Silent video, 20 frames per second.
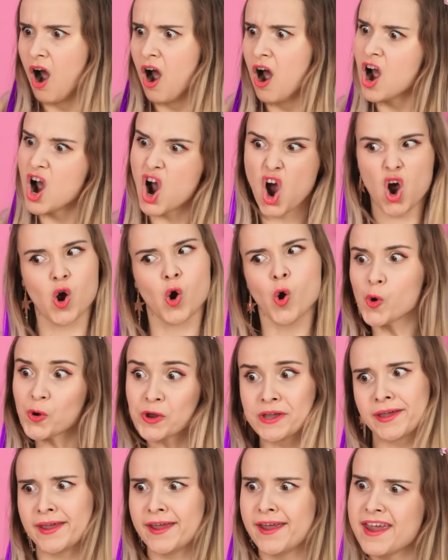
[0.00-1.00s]
Uhm,
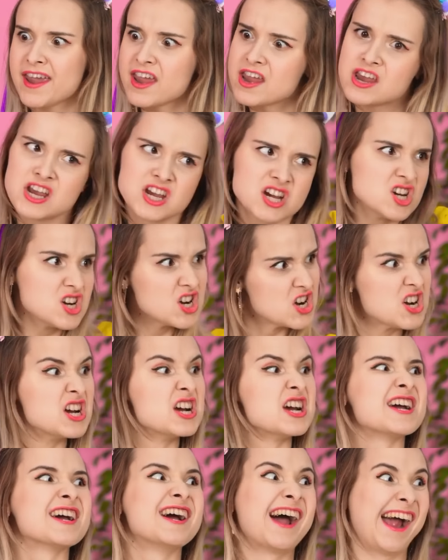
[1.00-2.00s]
phải dùng tới biện pháp
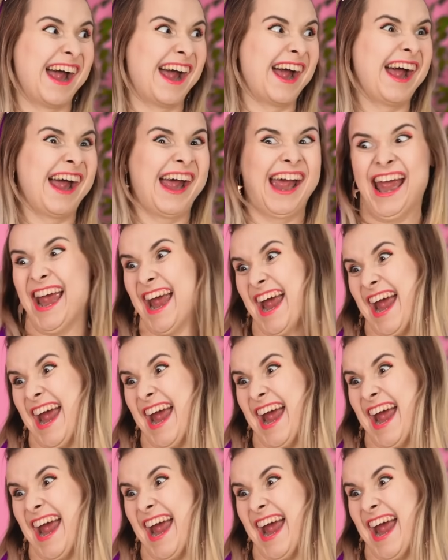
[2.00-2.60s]
mạnh rồi